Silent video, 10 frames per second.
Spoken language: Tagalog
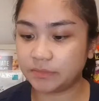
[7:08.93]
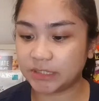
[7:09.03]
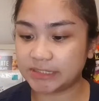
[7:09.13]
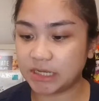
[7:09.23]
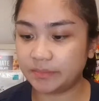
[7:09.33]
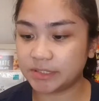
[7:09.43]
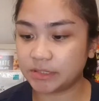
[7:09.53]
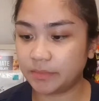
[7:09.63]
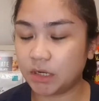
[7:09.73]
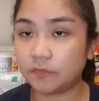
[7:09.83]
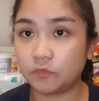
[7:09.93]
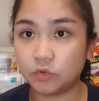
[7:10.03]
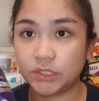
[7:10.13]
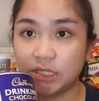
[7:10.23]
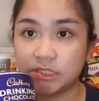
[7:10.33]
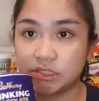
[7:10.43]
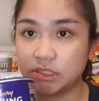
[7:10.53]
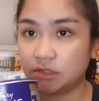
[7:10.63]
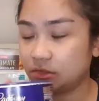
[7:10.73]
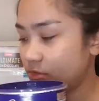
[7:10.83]
Kasama sa mga food is
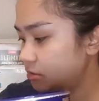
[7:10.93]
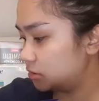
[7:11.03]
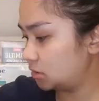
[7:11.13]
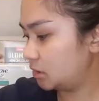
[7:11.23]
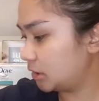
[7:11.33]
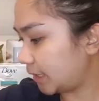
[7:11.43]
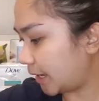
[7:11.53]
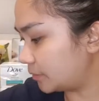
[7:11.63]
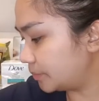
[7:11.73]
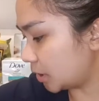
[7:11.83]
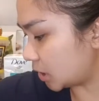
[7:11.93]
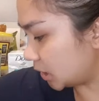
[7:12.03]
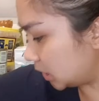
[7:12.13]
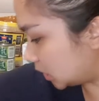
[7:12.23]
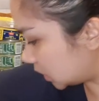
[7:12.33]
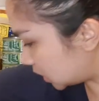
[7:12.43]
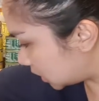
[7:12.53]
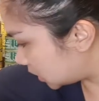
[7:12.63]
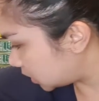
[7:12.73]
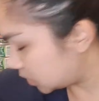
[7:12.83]
ito. Cadbury.
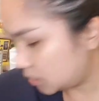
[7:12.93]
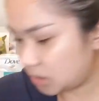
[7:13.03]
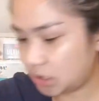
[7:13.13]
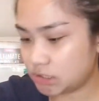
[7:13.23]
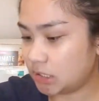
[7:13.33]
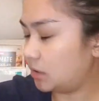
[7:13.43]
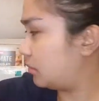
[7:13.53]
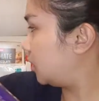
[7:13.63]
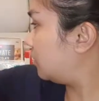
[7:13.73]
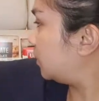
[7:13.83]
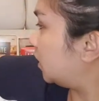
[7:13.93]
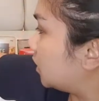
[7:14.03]
Ay, isa lang pala yung binili